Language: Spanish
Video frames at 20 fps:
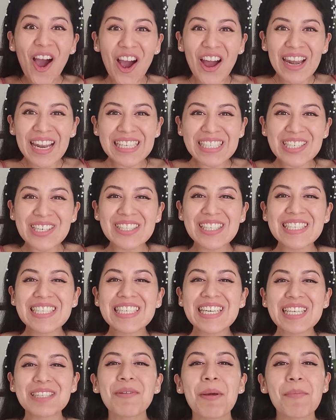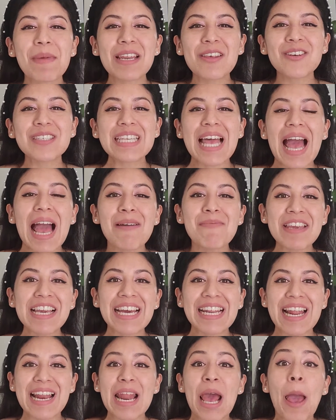Hola chicos y chicas, bienvenidos a mi
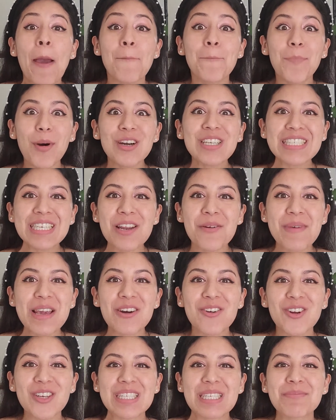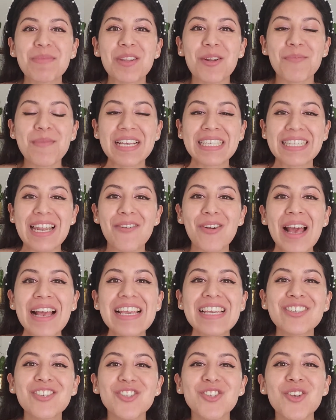canal. Por si no me conoces, mi nombre es Laura
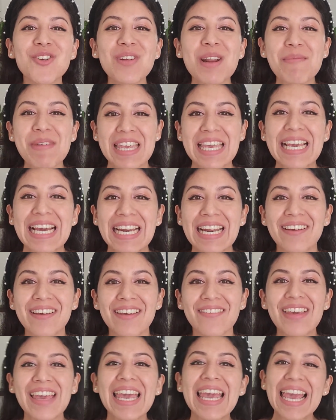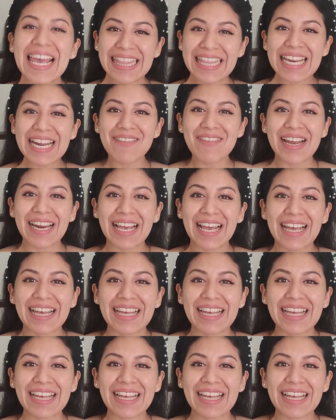y yo soy una mexicana que vive en Dinamarca.